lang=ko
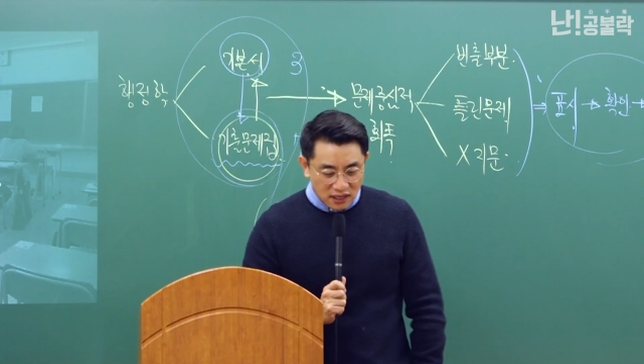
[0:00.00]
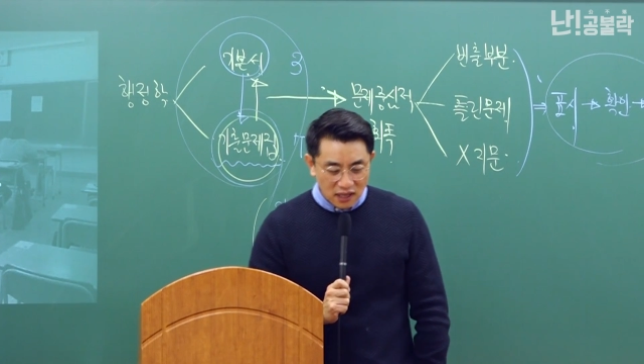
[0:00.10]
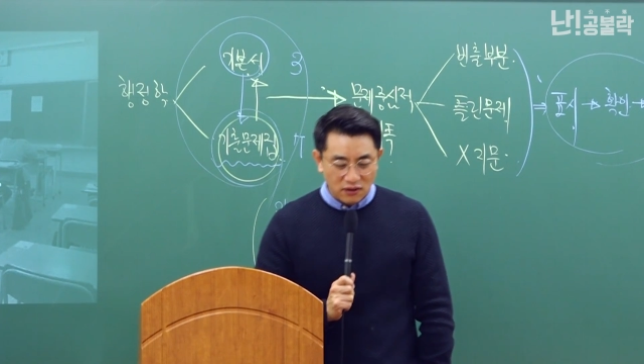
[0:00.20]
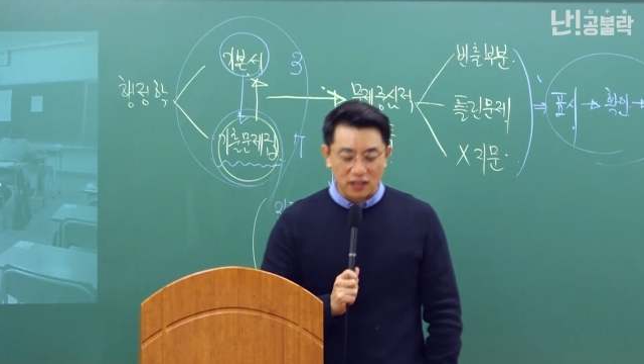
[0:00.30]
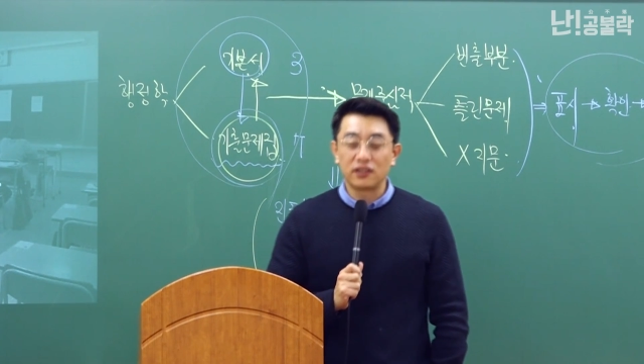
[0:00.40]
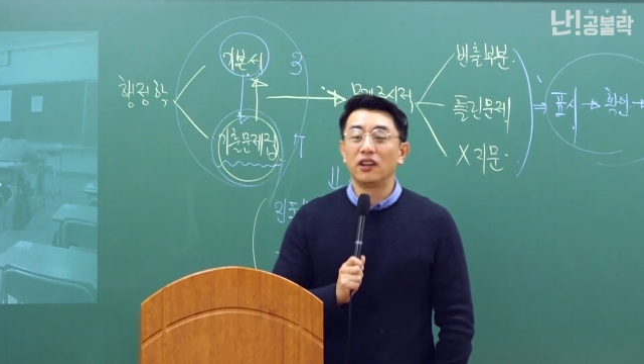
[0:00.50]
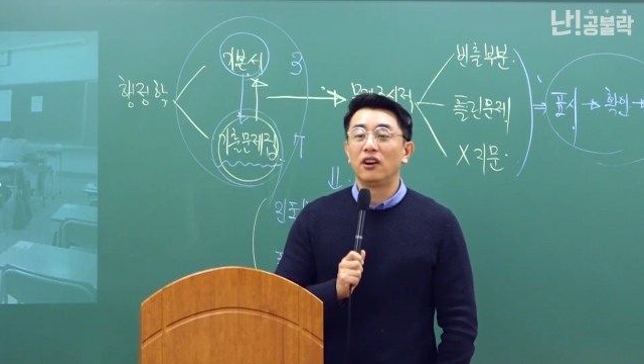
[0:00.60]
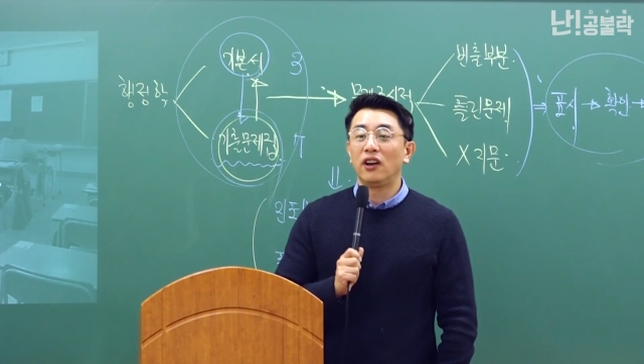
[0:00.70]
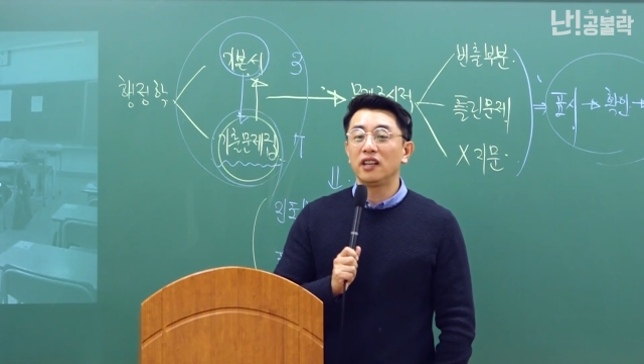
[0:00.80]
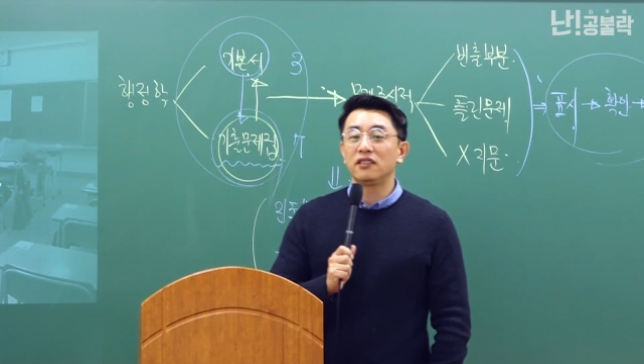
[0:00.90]

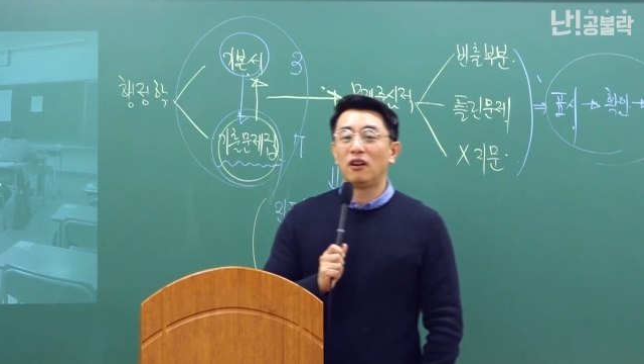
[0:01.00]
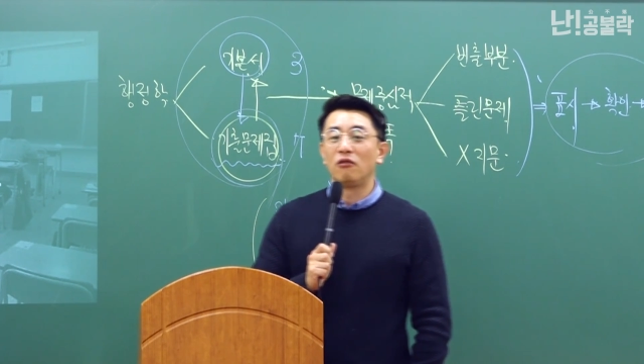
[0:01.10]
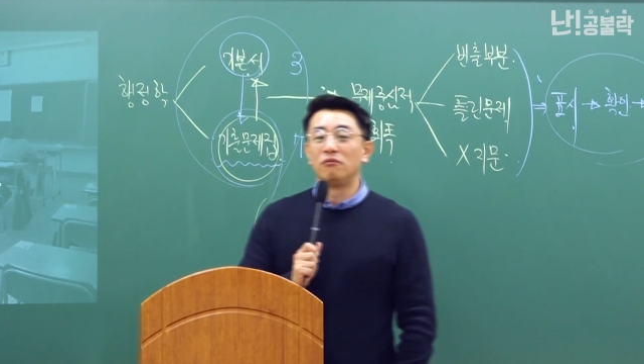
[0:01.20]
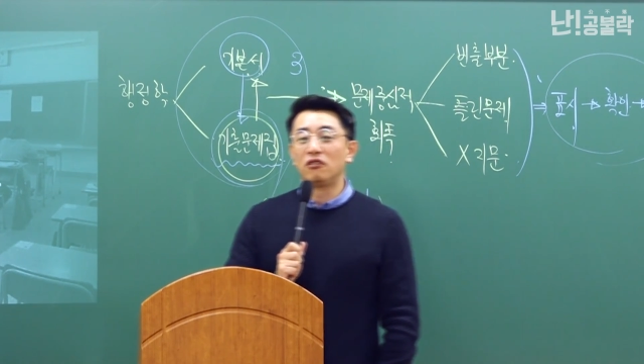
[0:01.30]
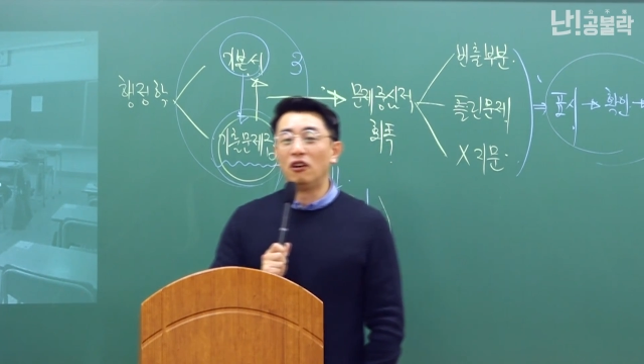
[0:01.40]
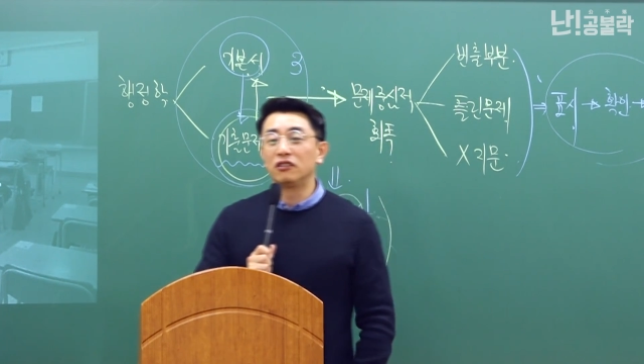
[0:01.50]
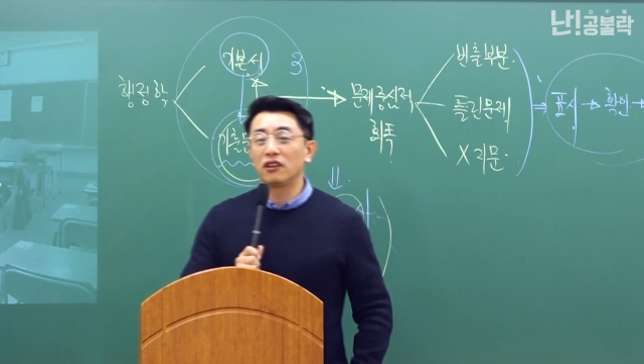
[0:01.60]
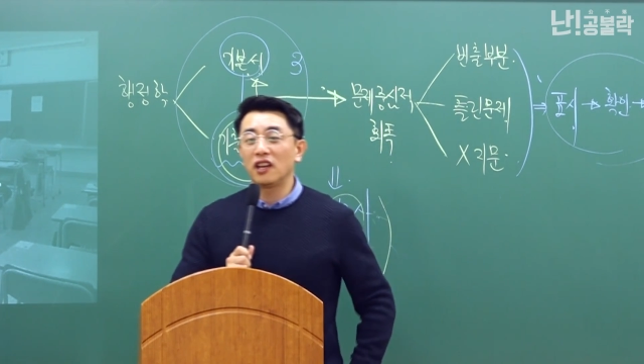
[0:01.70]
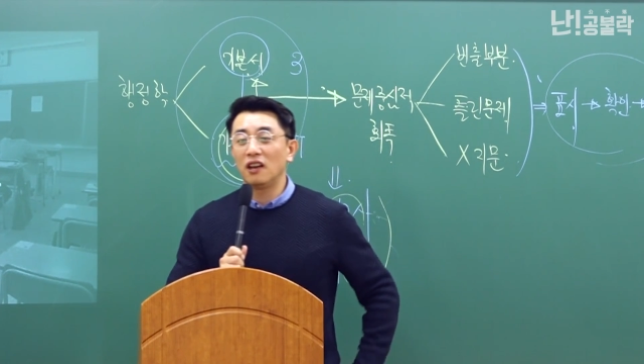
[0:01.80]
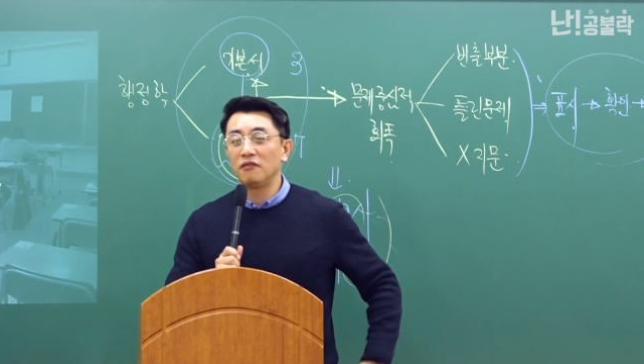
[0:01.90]
찾아왔어요. 행정학 공부를
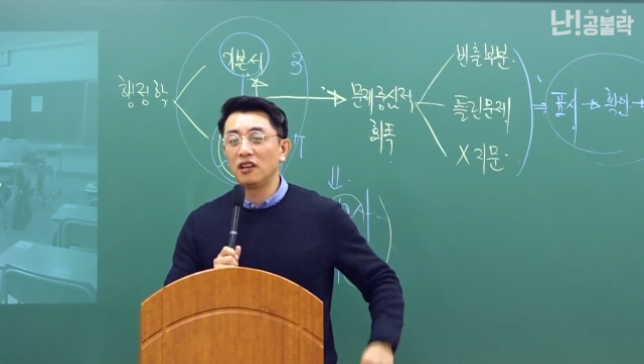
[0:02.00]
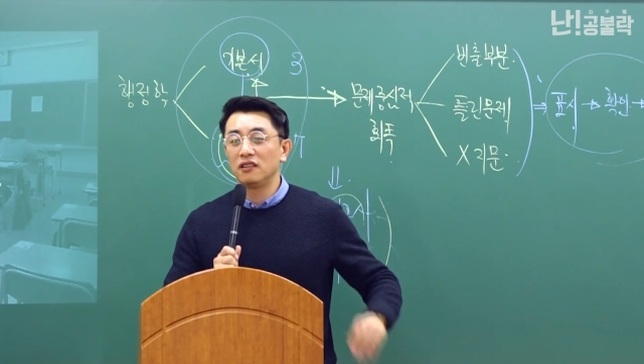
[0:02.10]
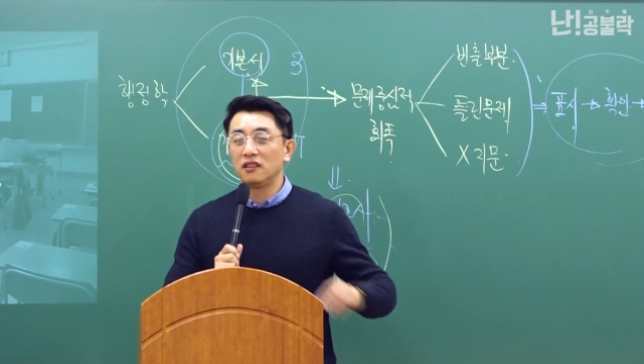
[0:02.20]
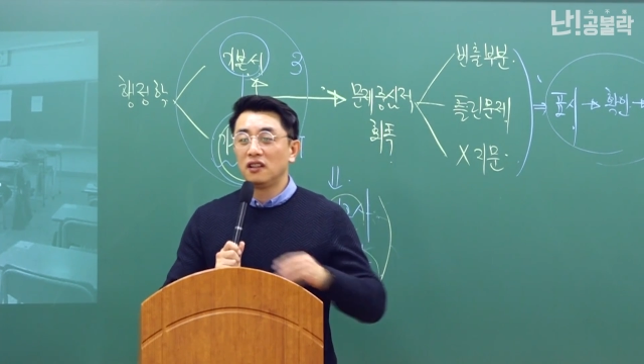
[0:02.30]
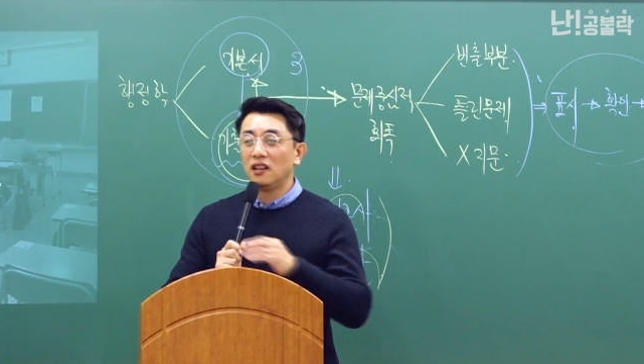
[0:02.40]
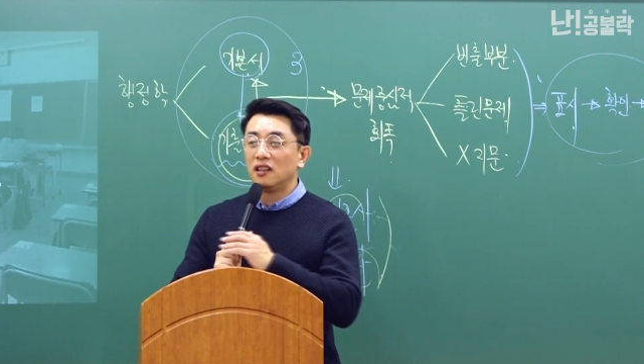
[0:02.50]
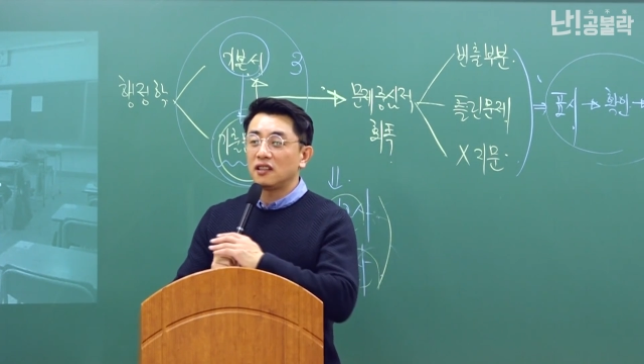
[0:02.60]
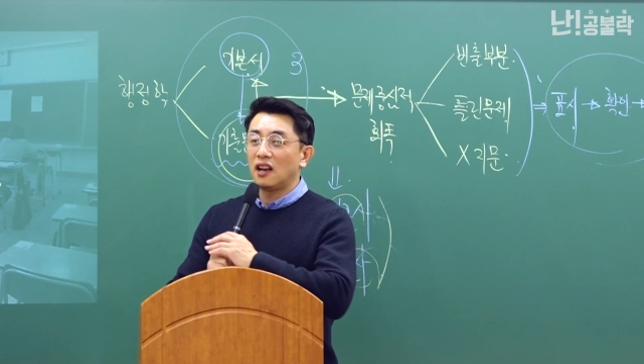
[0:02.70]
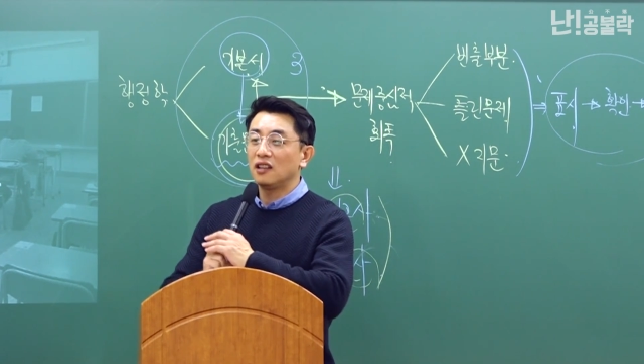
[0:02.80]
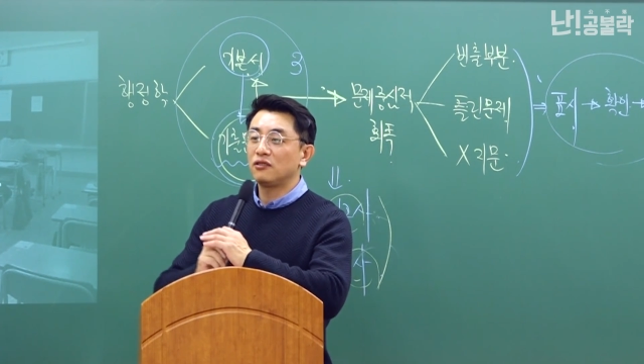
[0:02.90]
어떻게 하면
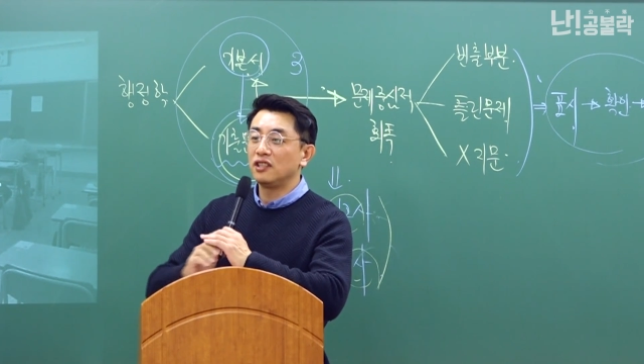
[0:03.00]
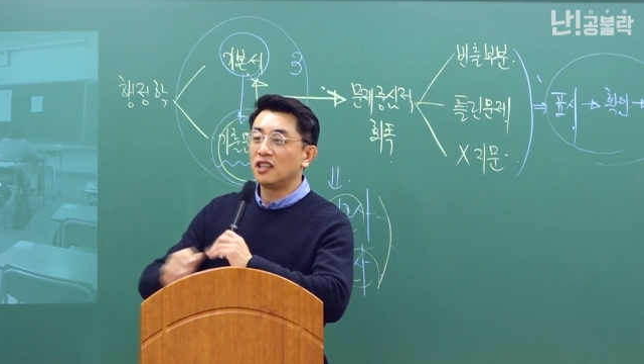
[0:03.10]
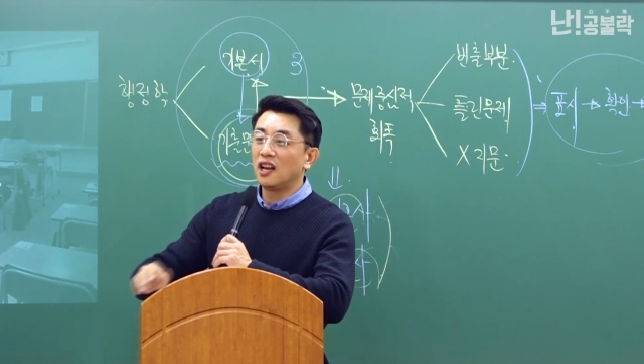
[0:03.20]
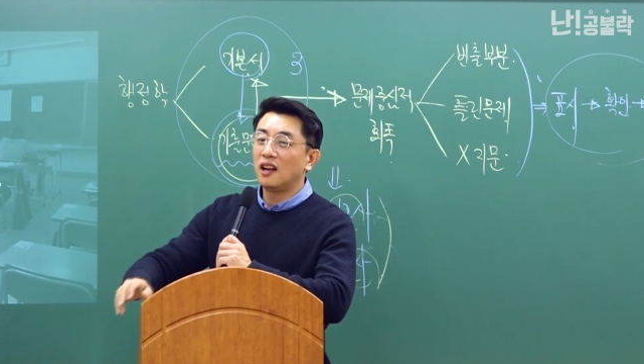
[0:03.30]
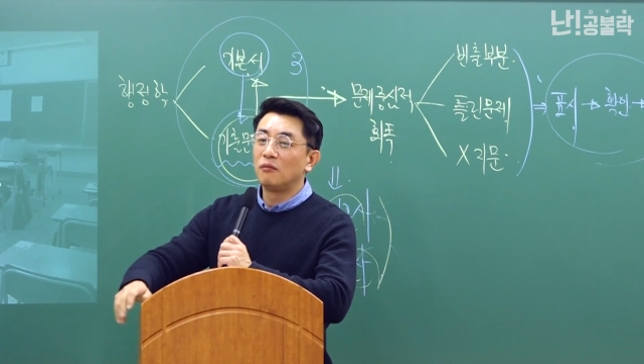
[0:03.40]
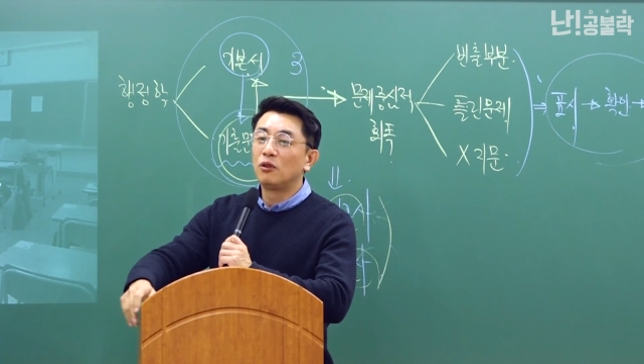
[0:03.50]
잘할 수 있냐.